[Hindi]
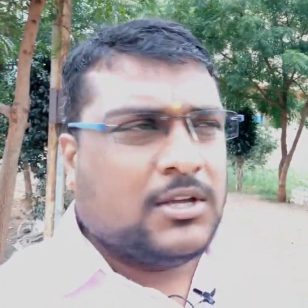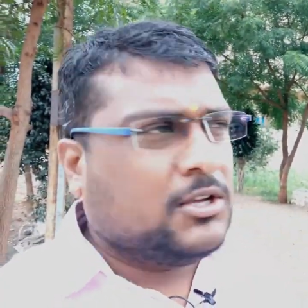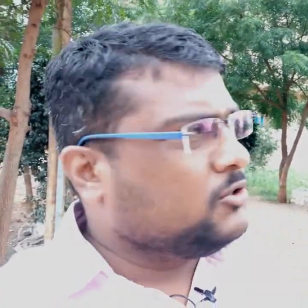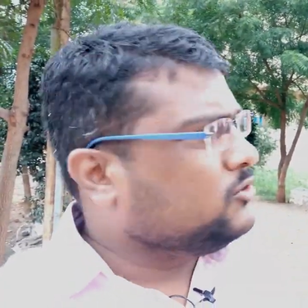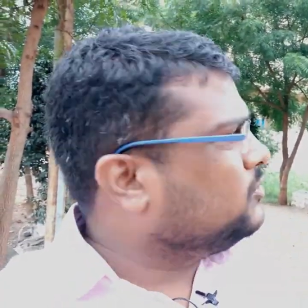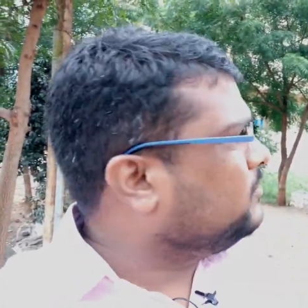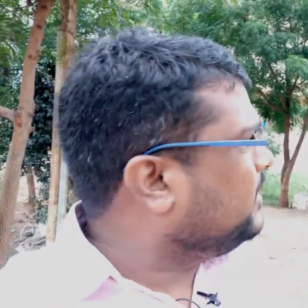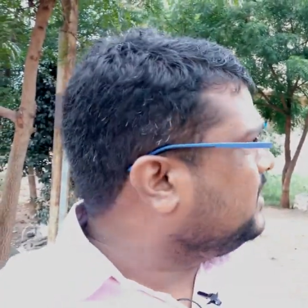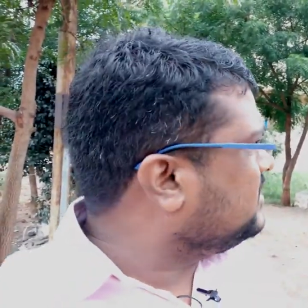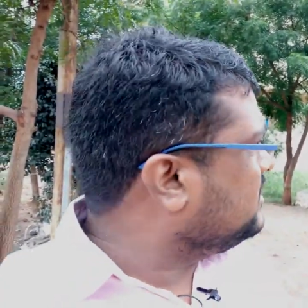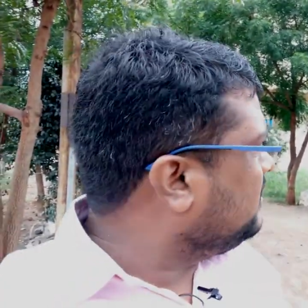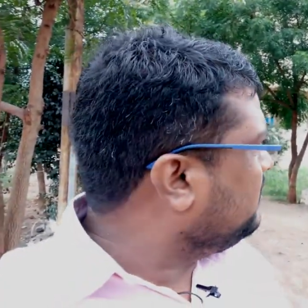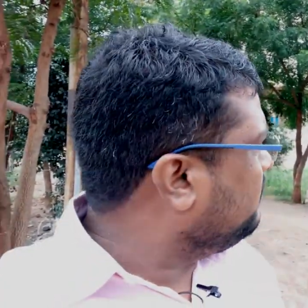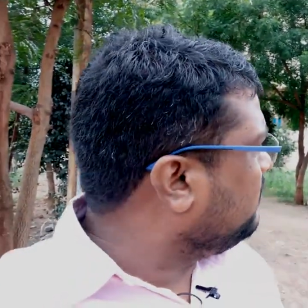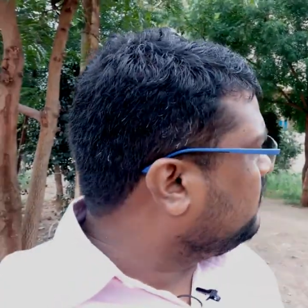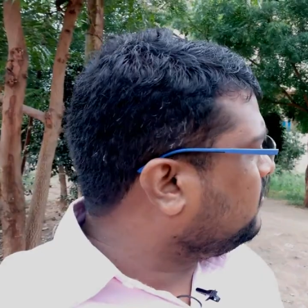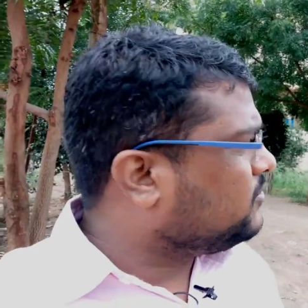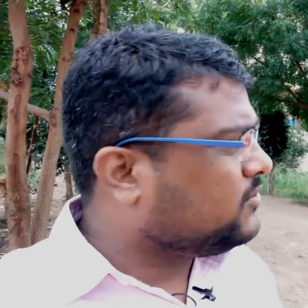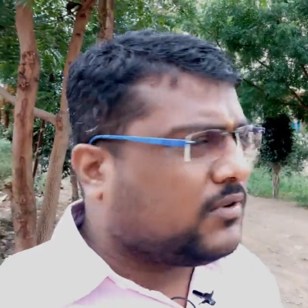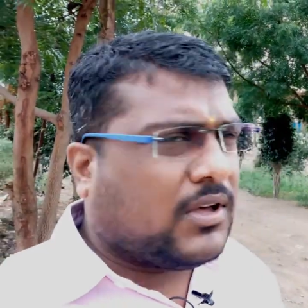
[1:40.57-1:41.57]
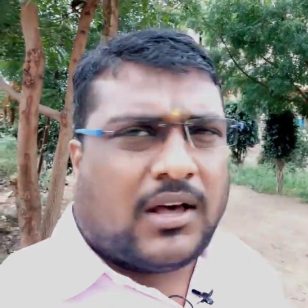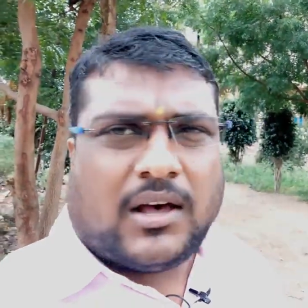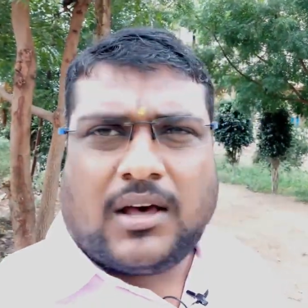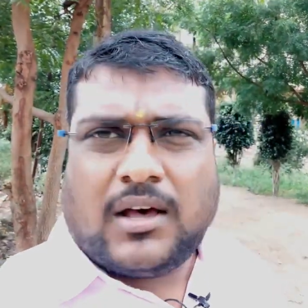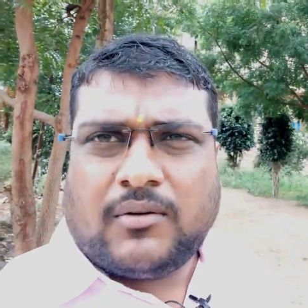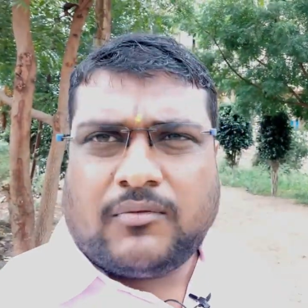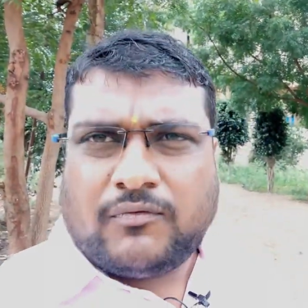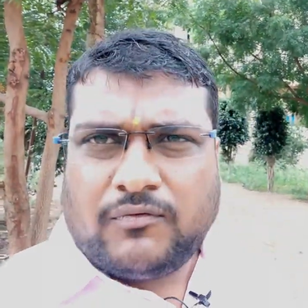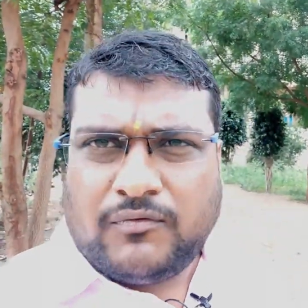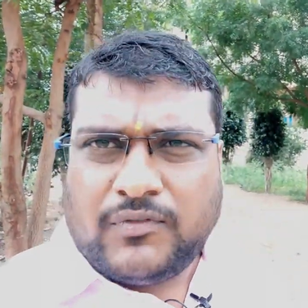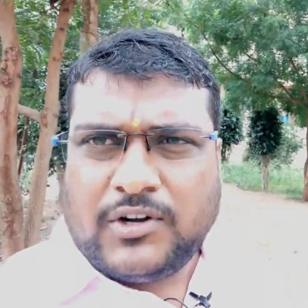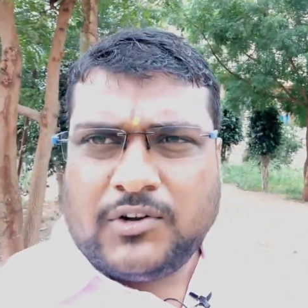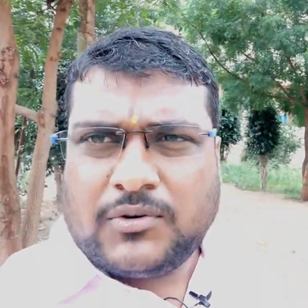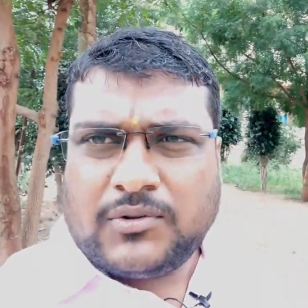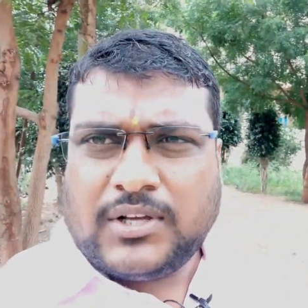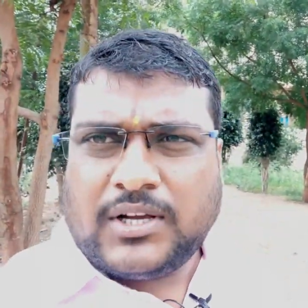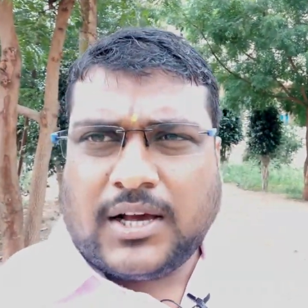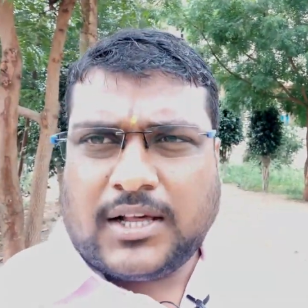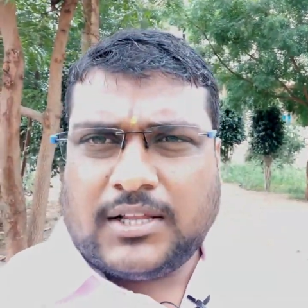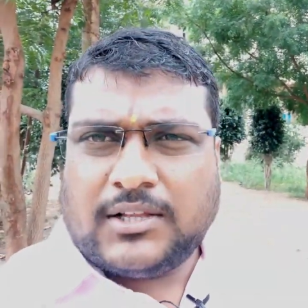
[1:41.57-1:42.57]
तो मैं इसकी फ़ोटो वीडियो
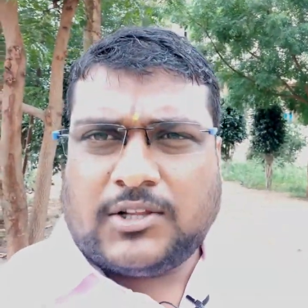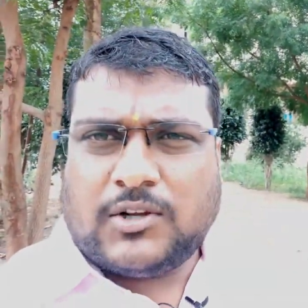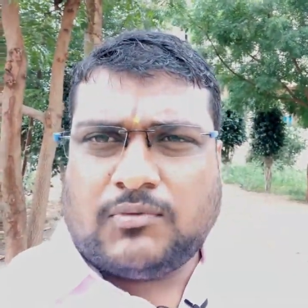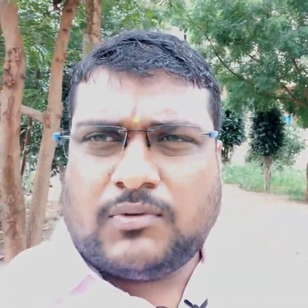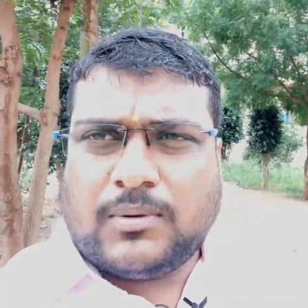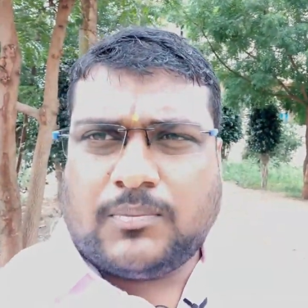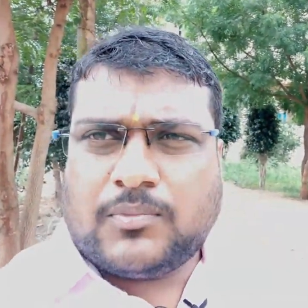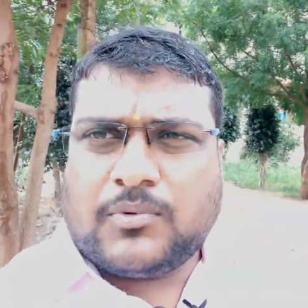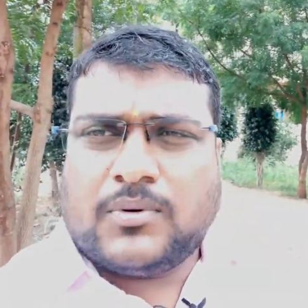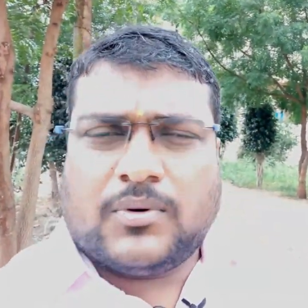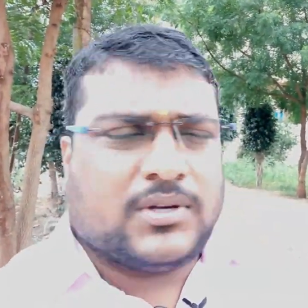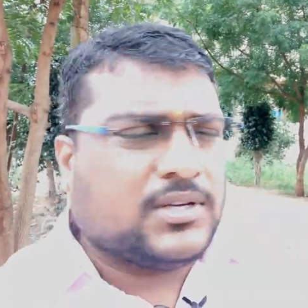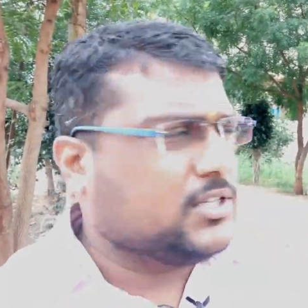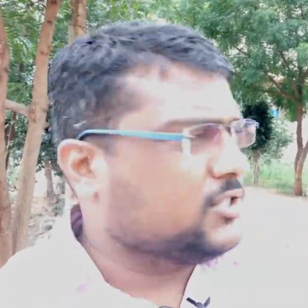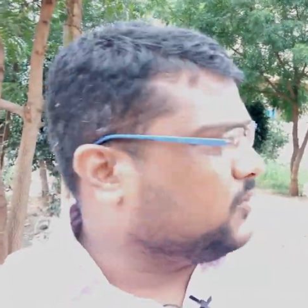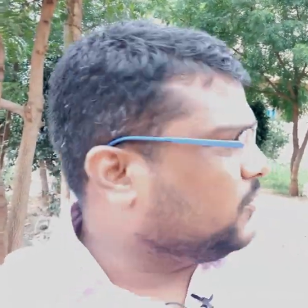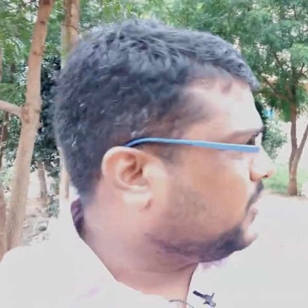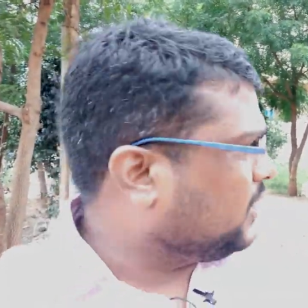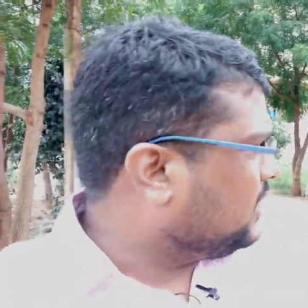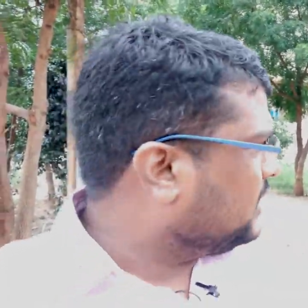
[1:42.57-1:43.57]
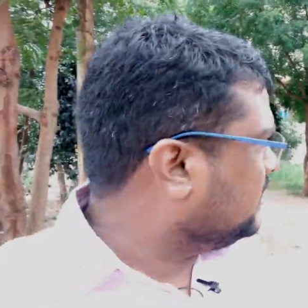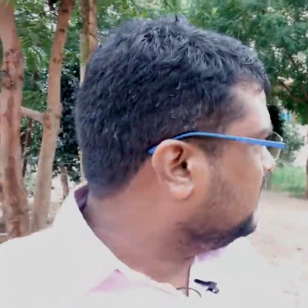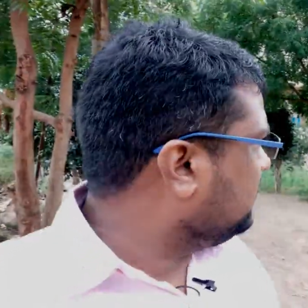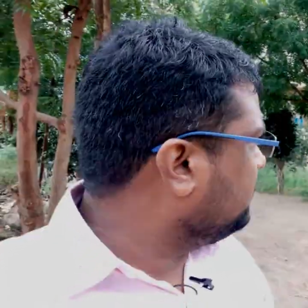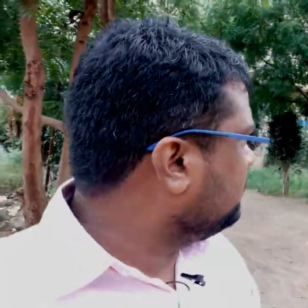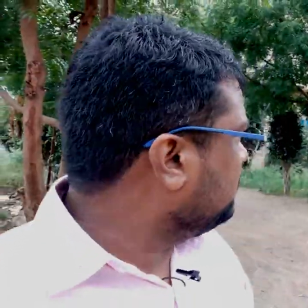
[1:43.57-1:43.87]
दिखा देता हूँ आपको इस होटल की